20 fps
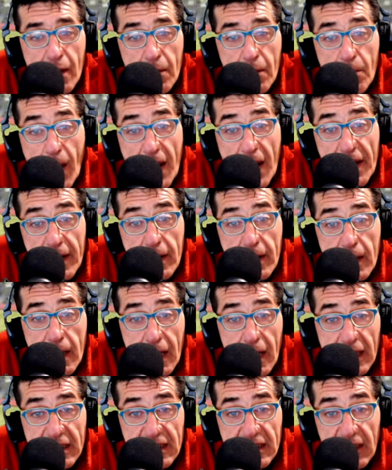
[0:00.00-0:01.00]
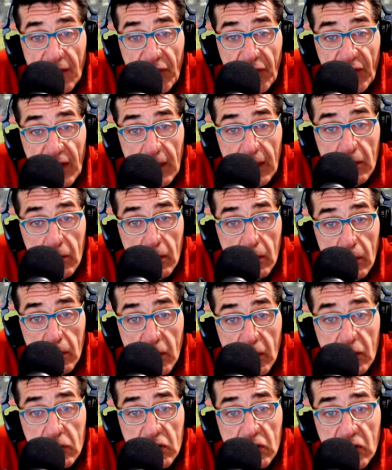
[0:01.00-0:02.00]
Bene ragazzi, è finito,
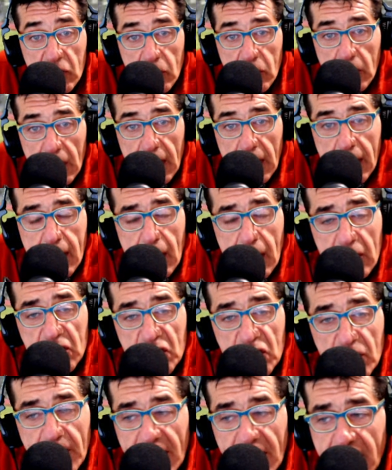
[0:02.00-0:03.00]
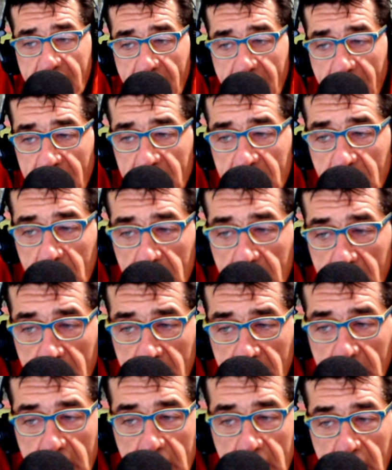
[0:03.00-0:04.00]
chiuso il calciomercato
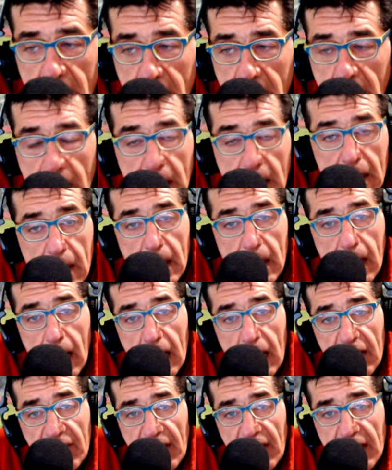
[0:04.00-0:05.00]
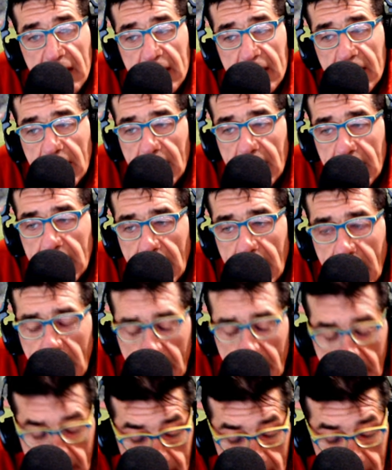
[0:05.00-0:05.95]
eh, alle 20 del